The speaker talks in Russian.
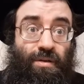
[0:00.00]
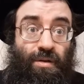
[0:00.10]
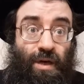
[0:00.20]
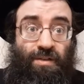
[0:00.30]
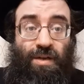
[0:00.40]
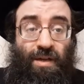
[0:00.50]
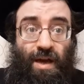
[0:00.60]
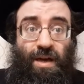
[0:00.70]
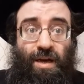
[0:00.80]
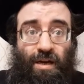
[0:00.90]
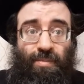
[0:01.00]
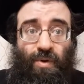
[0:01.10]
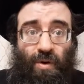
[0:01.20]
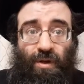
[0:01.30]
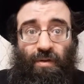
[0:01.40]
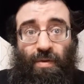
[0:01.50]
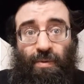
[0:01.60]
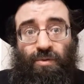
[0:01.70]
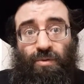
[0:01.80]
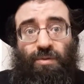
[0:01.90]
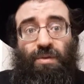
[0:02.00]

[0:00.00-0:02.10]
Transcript: Расхалаха Рабьохан. Вопрос в том,